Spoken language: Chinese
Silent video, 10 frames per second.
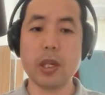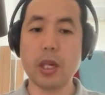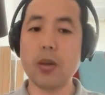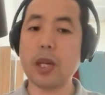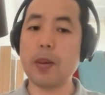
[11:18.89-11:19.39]

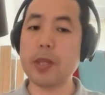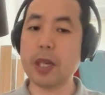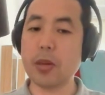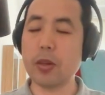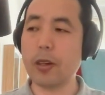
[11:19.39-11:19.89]
然后他们
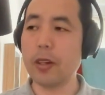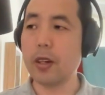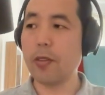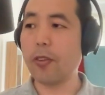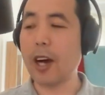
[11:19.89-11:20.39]
才会
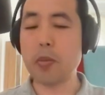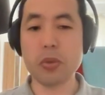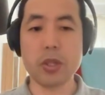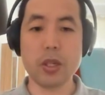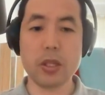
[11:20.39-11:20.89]
发
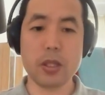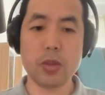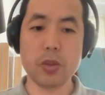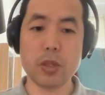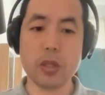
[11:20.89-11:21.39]
布这样的一
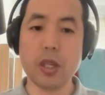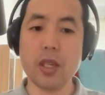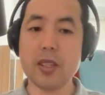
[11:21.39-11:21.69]
些东西。